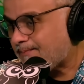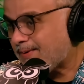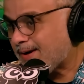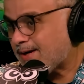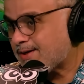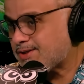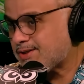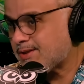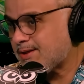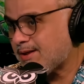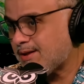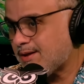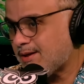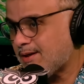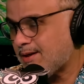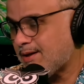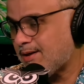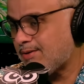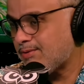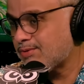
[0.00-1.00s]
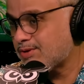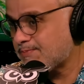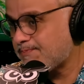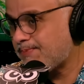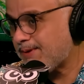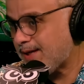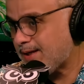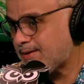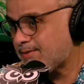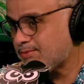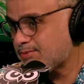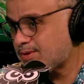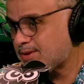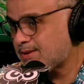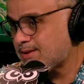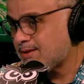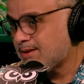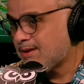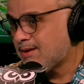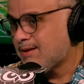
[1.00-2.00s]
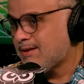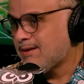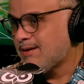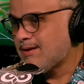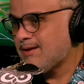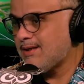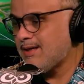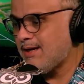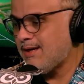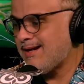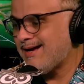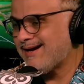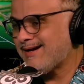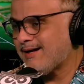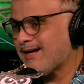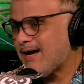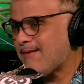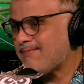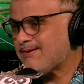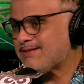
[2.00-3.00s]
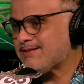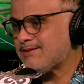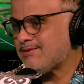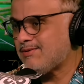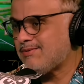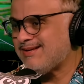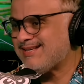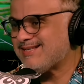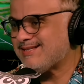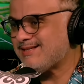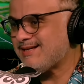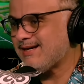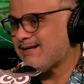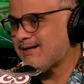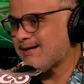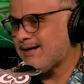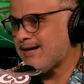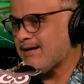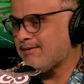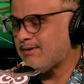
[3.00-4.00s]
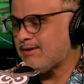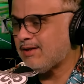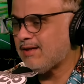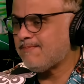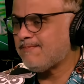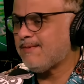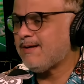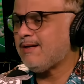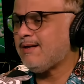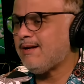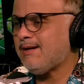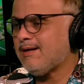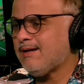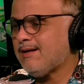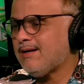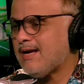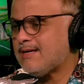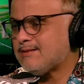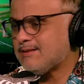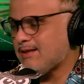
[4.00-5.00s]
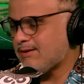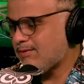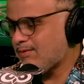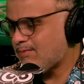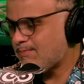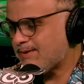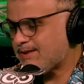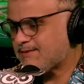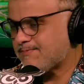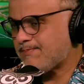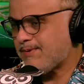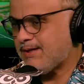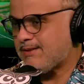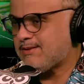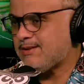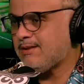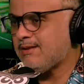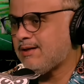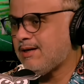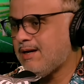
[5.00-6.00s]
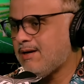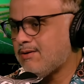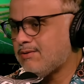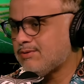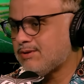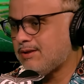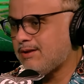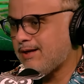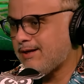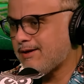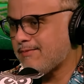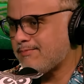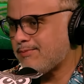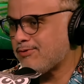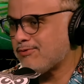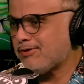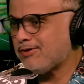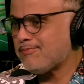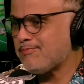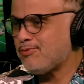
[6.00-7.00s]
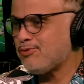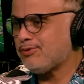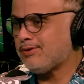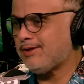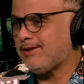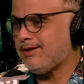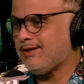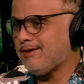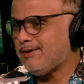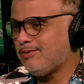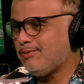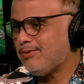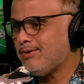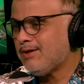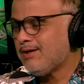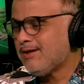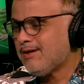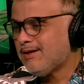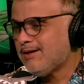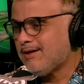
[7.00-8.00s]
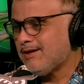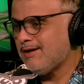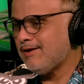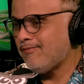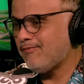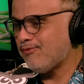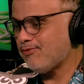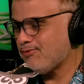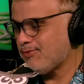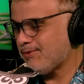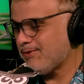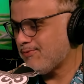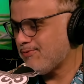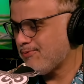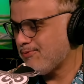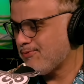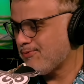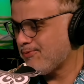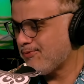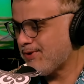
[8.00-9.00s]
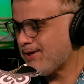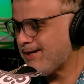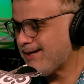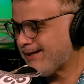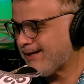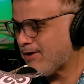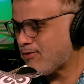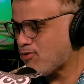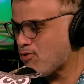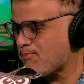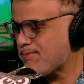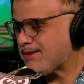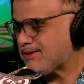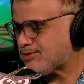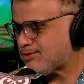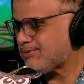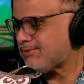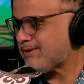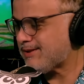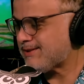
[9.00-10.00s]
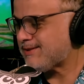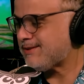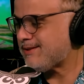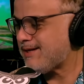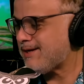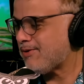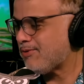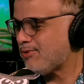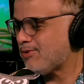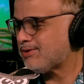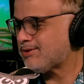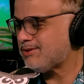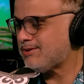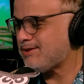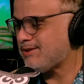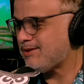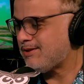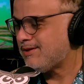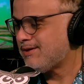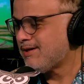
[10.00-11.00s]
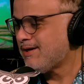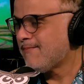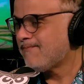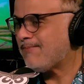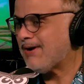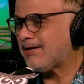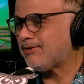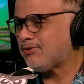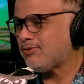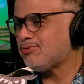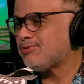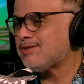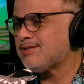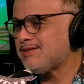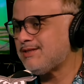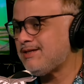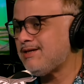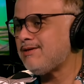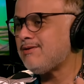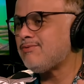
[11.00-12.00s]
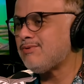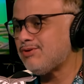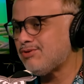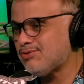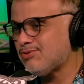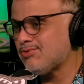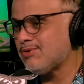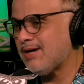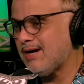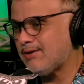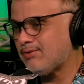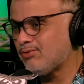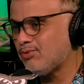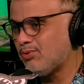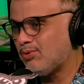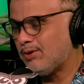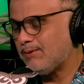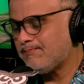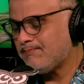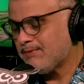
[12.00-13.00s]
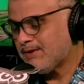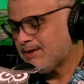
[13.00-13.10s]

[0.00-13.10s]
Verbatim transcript: perde na, nos pênaltis. Exato. E ele acaba sendo execrado, até porque ele era casado com uma Spice Girls, ele era meio que modelo. Ele foi o, ele que começou com esse negócio de patrocínio em jogador.